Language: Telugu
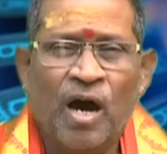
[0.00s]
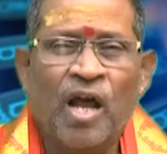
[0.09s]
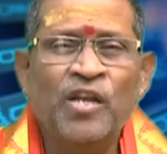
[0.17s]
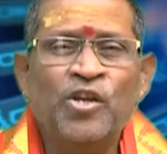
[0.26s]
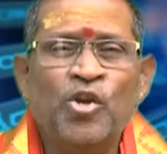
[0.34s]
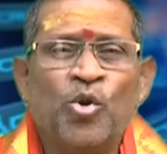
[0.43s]

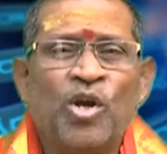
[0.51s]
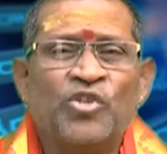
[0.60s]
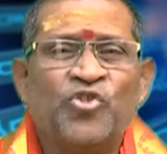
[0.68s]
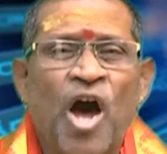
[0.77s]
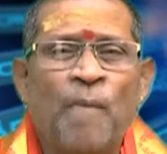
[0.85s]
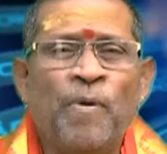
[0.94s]
అహల్య యొక్క
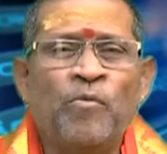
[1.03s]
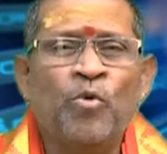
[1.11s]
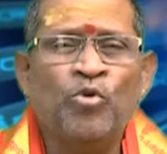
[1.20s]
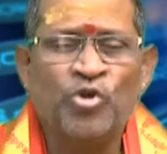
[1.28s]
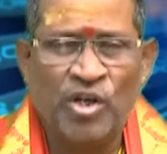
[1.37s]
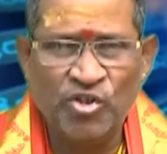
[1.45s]
శాప
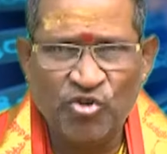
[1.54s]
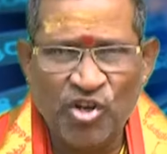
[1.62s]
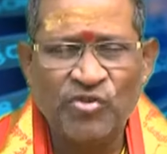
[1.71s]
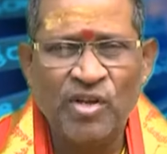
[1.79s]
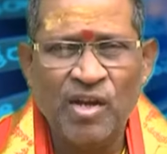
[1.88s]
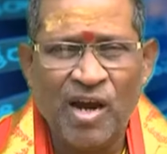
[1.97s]
విమోచనం
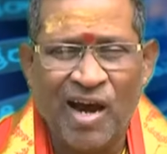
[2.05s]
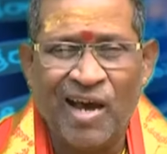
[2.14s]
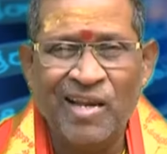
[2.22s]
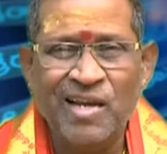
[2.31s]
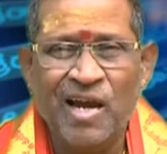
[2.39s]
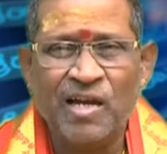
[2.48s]
చేసి
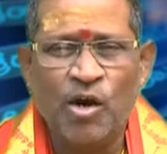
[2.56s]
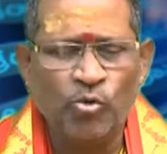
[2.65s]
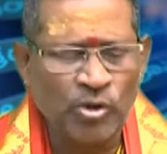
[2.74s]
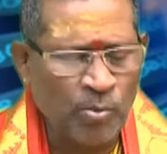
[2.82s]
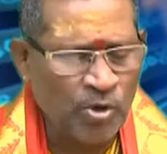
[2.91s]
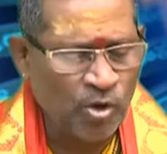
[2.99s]
అహల్య
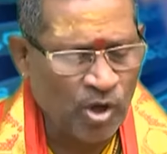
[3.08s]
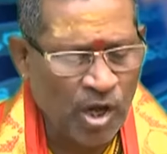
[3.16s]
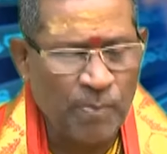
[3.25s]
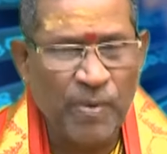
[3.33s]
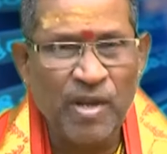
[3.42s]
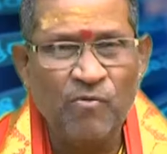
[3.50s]
గౌతములను
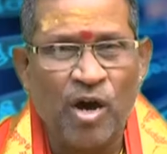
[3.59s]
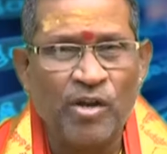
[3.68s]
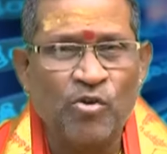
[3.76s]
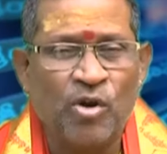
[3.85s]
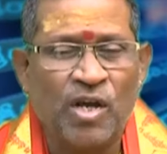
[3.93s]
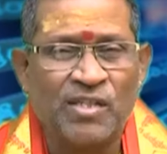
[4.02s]
కలిపి
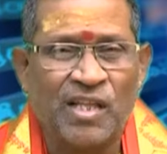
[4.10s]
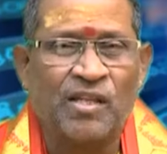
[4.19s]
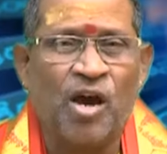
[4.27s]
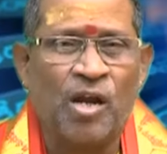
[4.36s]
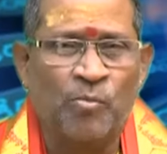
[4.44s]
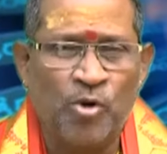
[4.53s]
వారి యొక్క
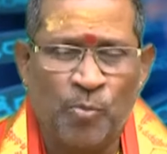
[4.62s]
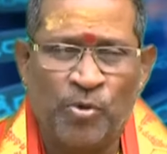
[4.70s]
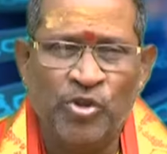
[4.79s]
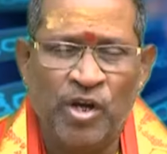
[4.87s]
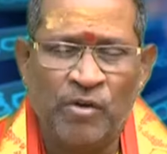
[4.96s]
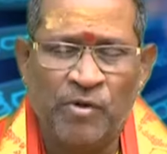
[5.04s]
సత్కారమును
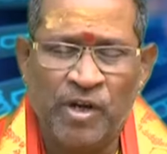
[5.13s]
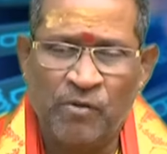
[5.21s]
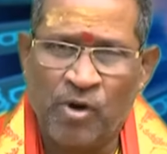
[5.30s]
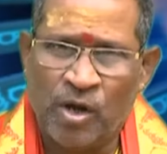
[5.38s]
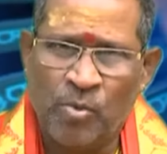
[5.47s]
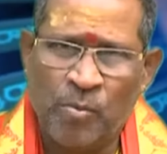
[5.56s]
పొందినటువంటి
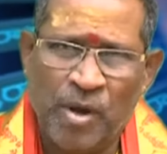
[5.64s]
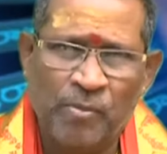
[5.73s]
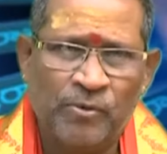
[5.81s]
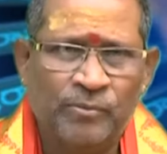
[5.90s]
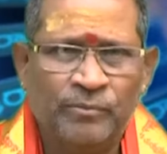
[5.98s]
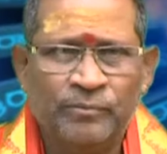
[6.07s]
వారము మేము